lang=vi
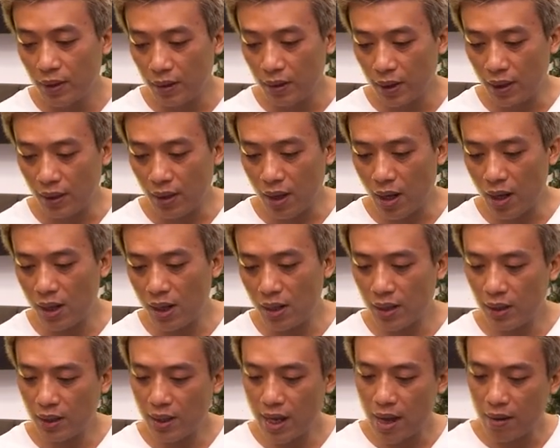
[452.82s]
Thì nó là
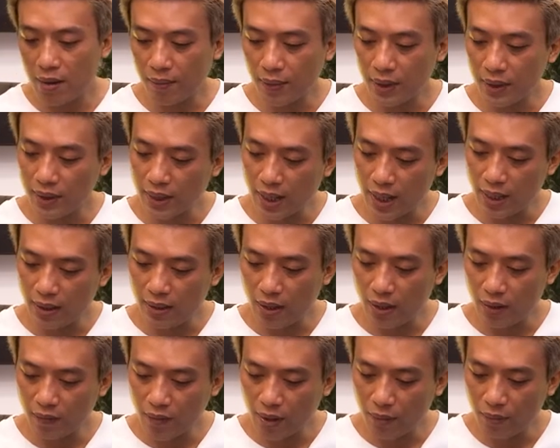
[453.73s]
như thế nào mình sẽ
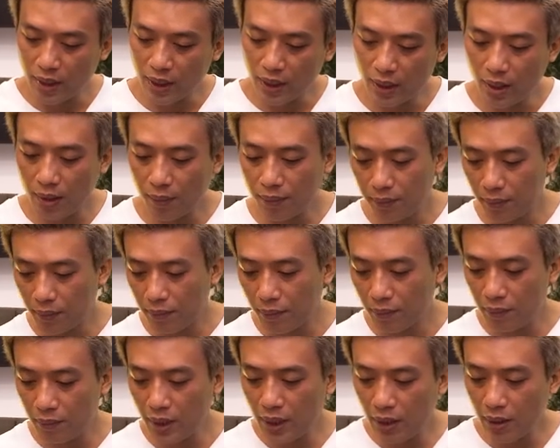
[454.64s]
thử vào beat loop.
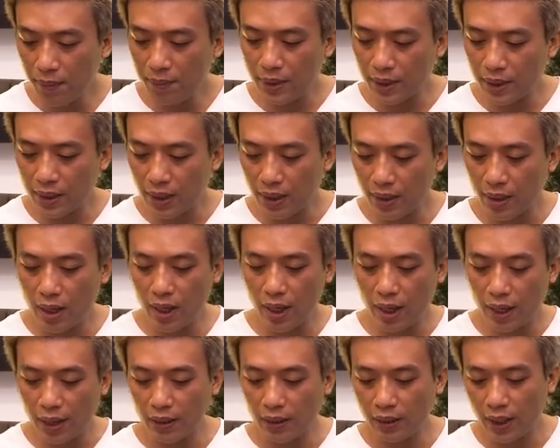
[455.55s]
Beat loop này thì nó
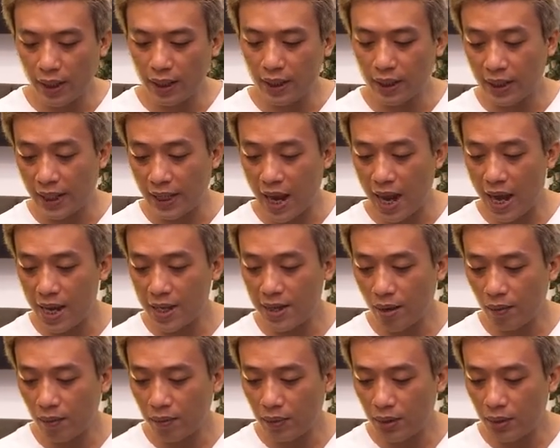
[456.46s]
hiển thị khá
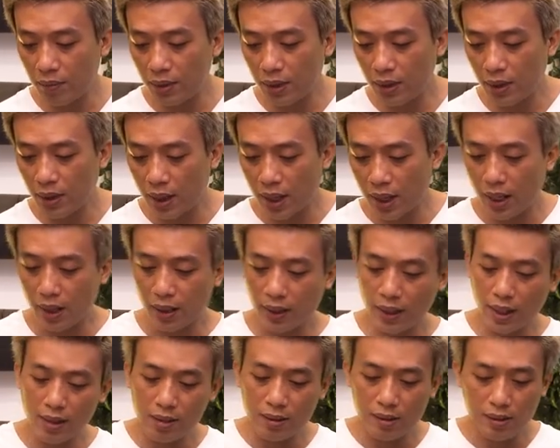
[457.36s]
giống như là
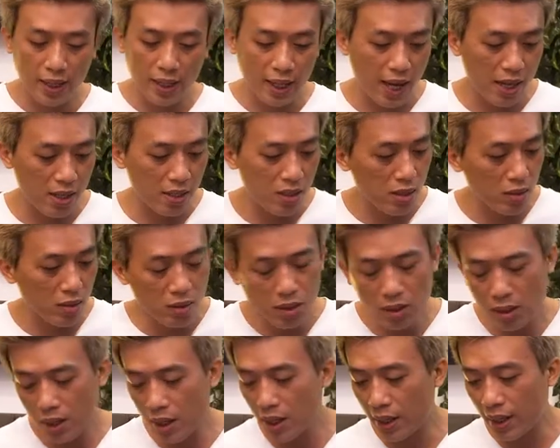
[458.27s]
cái người đàn anh trước
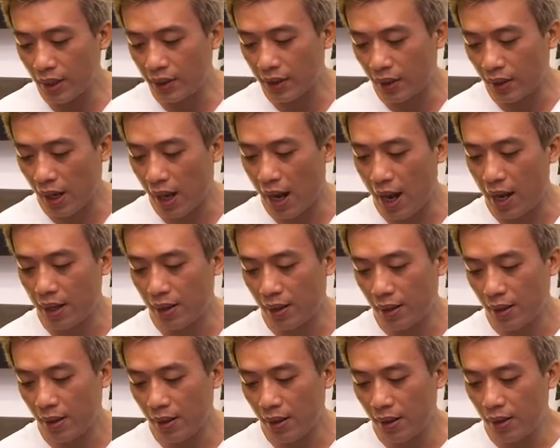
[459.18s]
đó là Nexus 2,
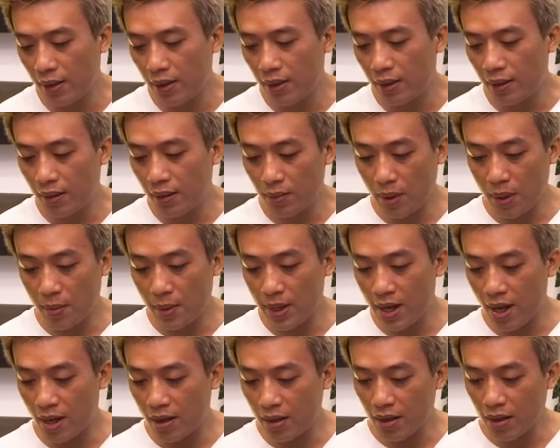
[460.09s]
nhưng mà bây
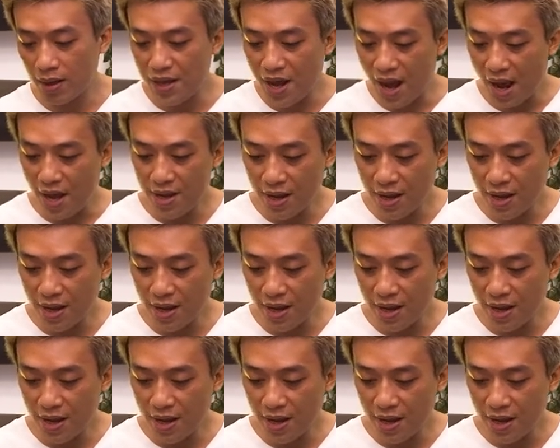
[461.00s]
giờ nó dễ